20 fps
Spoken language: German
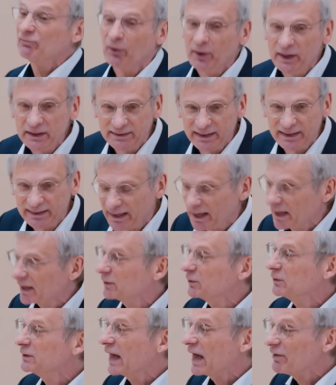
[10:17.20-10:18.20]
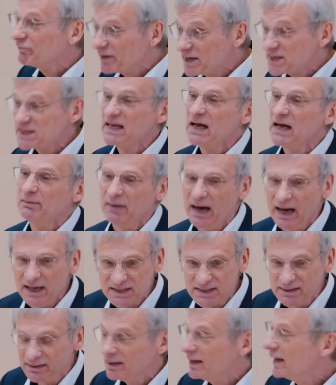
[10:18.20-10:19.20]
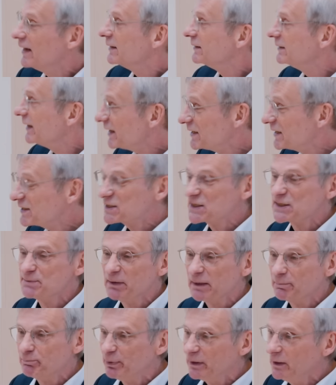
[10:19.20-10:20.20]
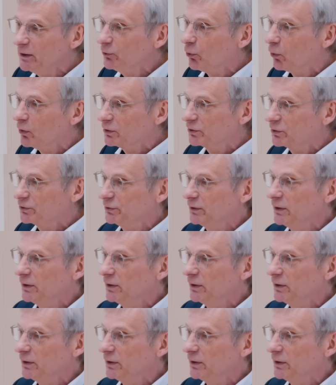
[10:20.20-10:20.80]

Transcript: Woidke, der ja nun erwiesenermaßen nichts mit Bildung